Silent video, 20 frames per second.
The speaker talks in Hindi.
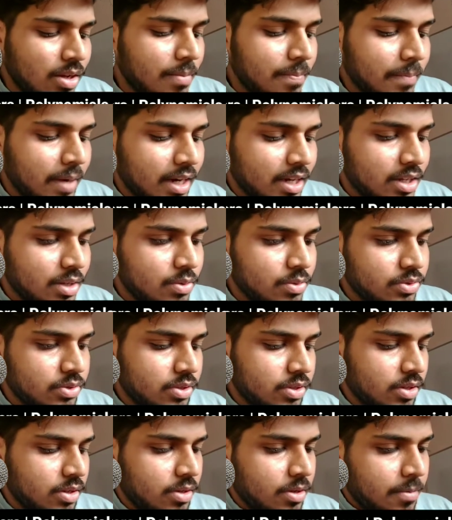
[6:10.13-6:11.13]
बाकी कुछ
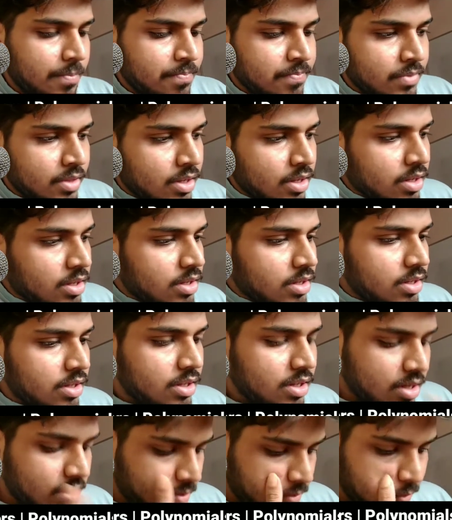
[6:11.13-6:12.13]

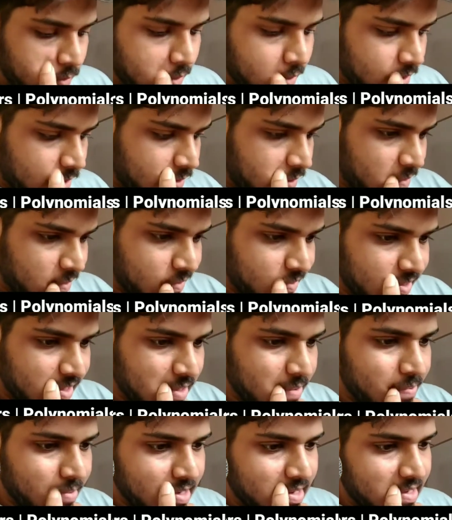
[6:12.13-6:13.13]
नहीं ये हो गया
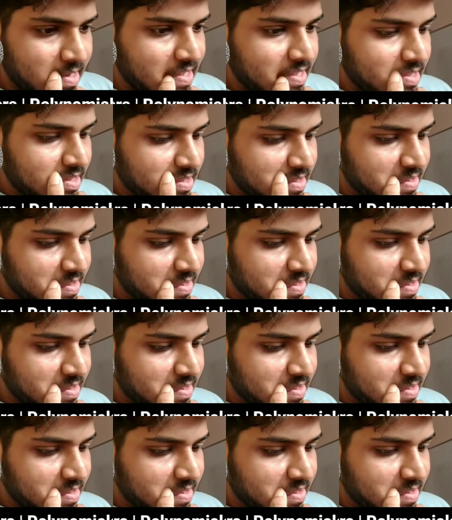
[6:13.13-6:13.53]
उसके बाद